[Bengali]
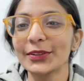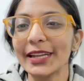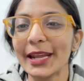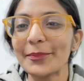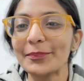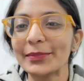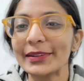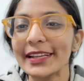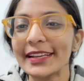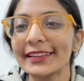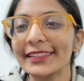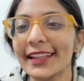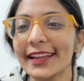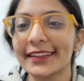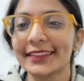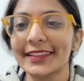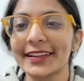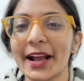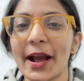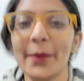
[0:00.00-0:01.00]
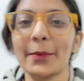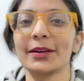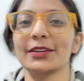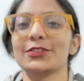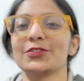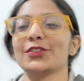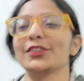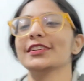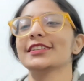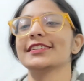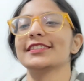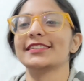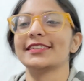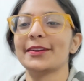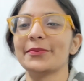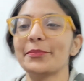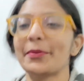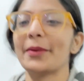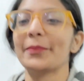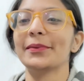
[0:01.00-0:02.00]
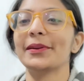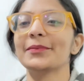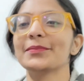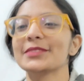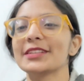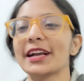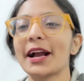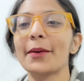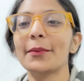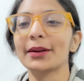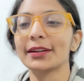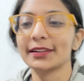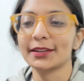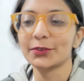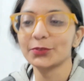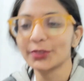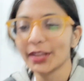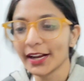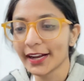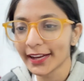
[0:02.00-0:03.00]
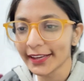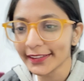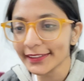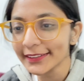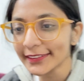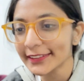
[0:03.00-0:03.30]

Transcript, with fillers: টেম্পটিং দেখতে খাবার চলে এসছে আমি ভাবলাম যে খাবারটাও দেখাই